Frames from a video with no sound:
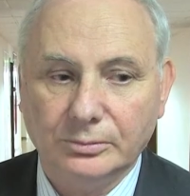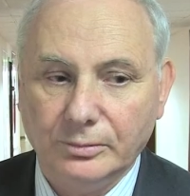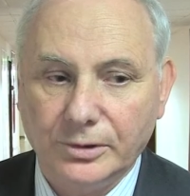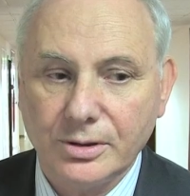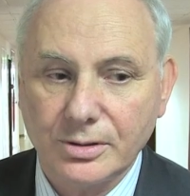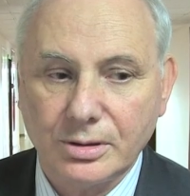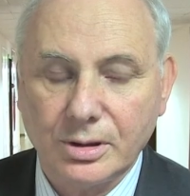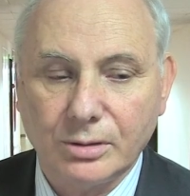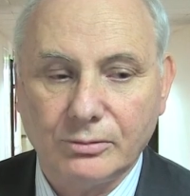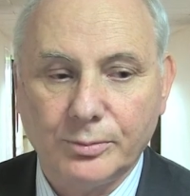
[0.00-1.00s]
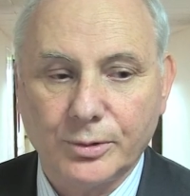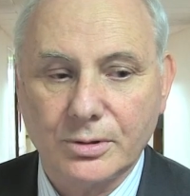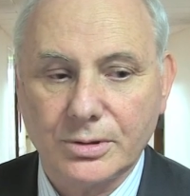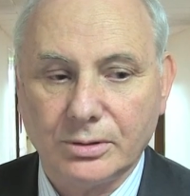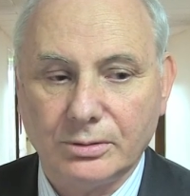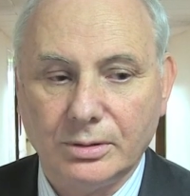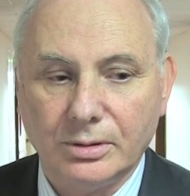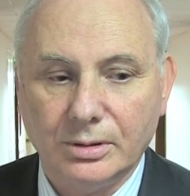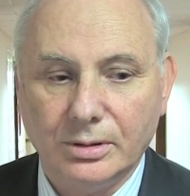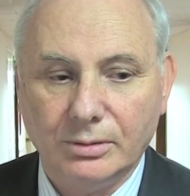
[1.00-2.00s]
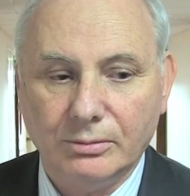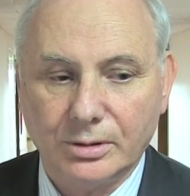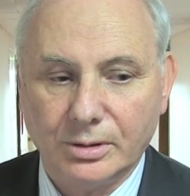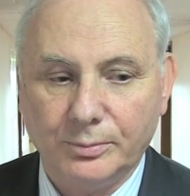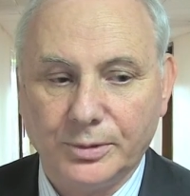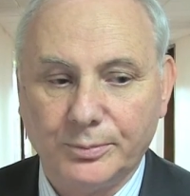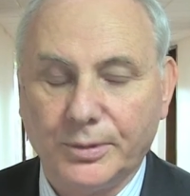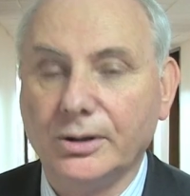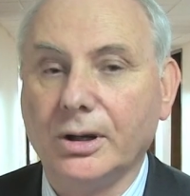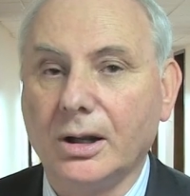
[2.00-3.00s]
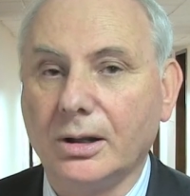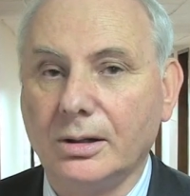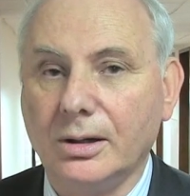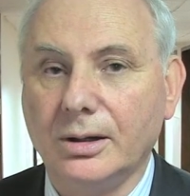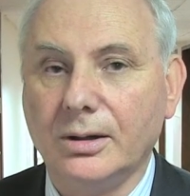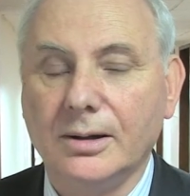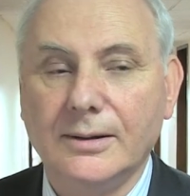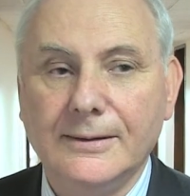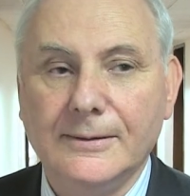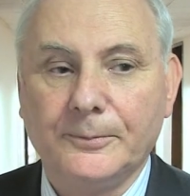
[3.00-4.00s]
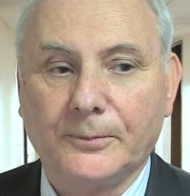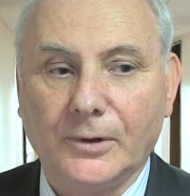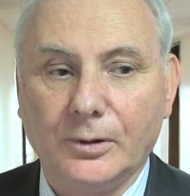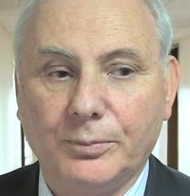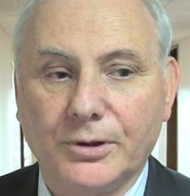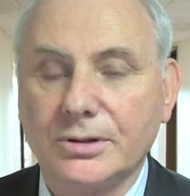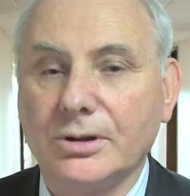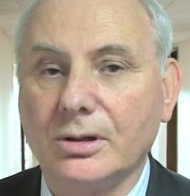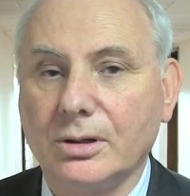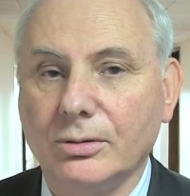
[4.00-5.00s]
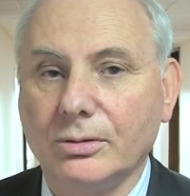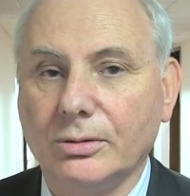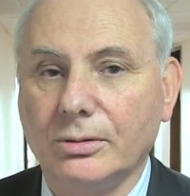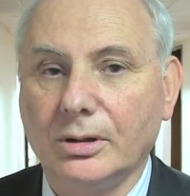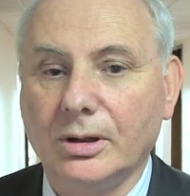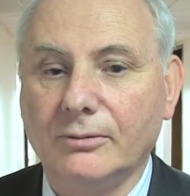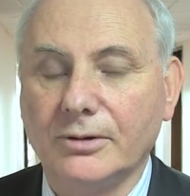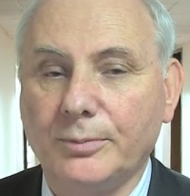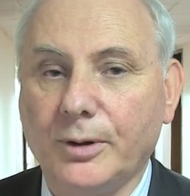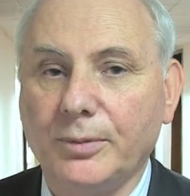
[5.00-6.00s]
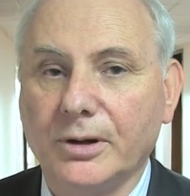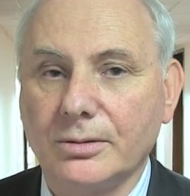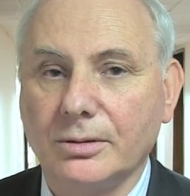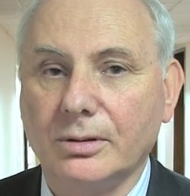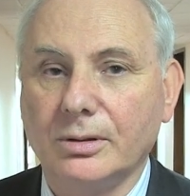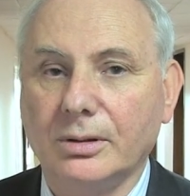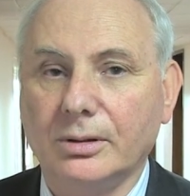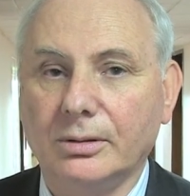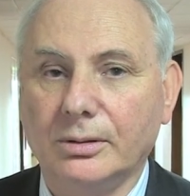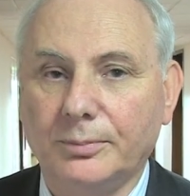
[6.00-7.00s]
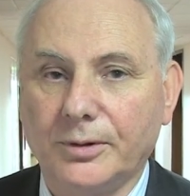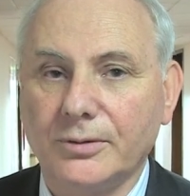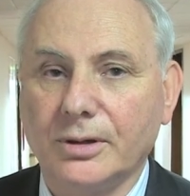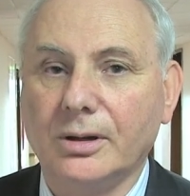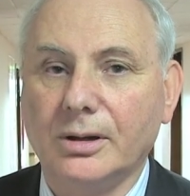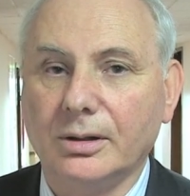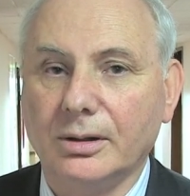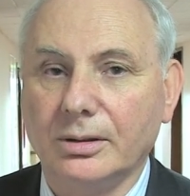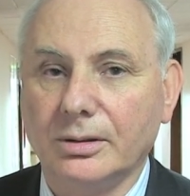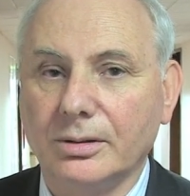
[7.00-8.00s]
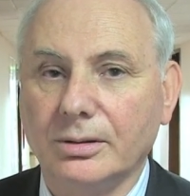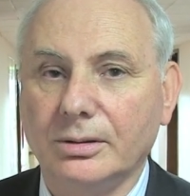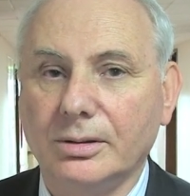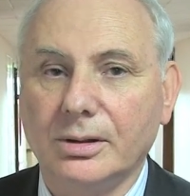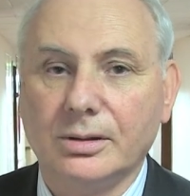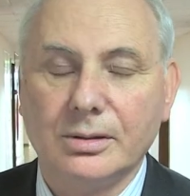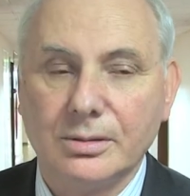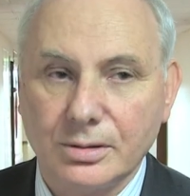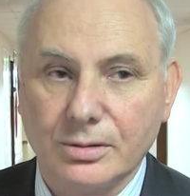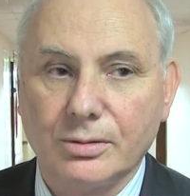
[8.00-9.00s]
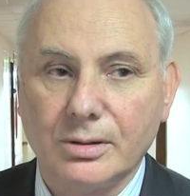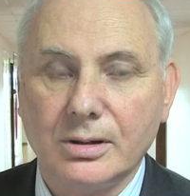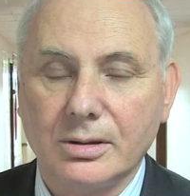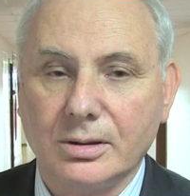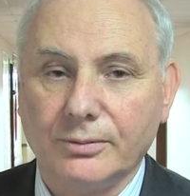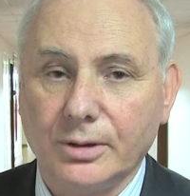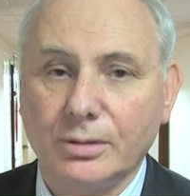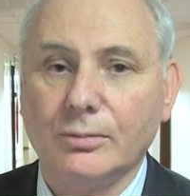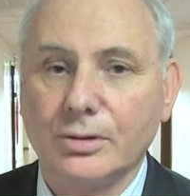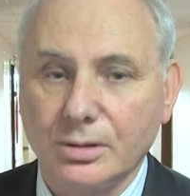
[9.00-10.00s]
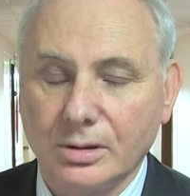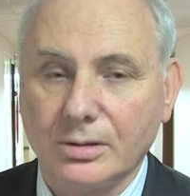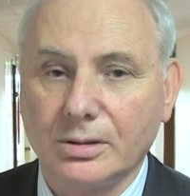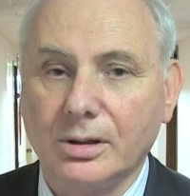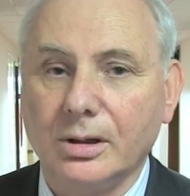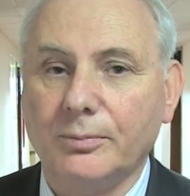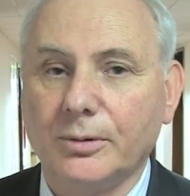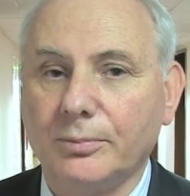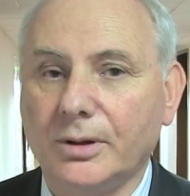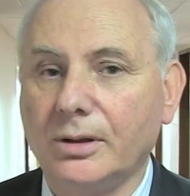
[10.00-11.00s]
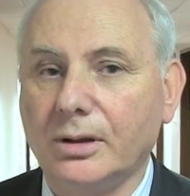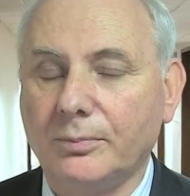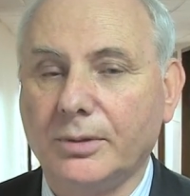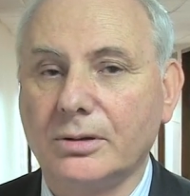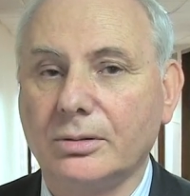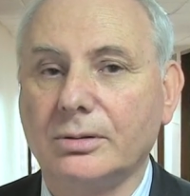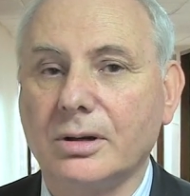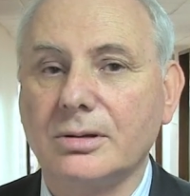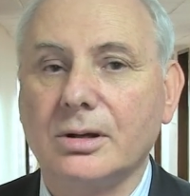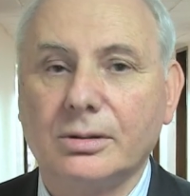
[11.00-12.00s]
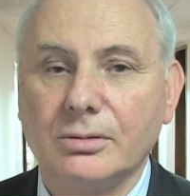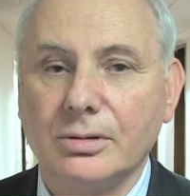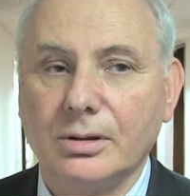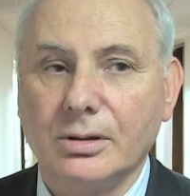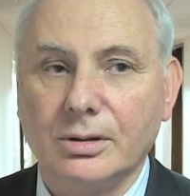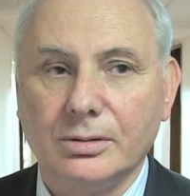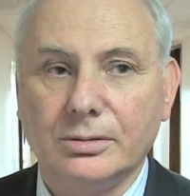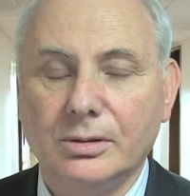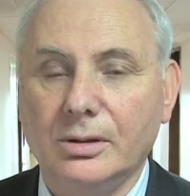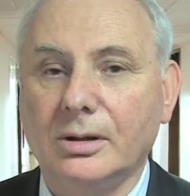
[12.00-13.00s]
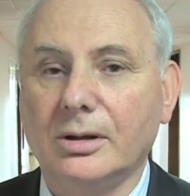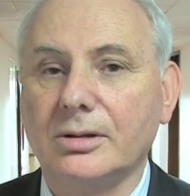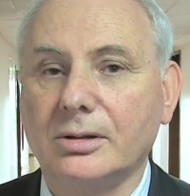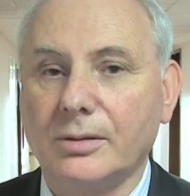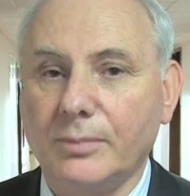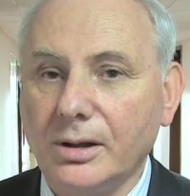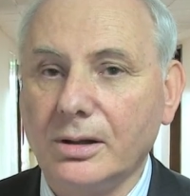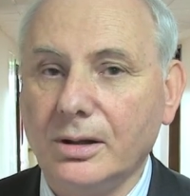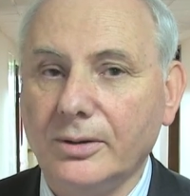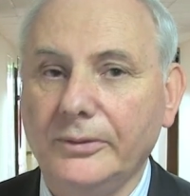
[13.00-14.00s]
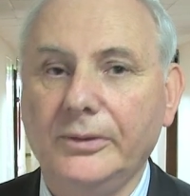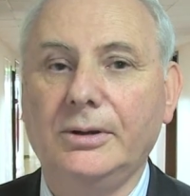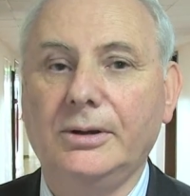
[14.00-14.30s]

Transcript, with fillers: Мне задают вопросы, э, вот, а подпадает ли э, под статью о воспрепятствовании профессиональной деятельности журналистов. Я думаю, что это скорее подпадает под 130-ю статью, оскорбление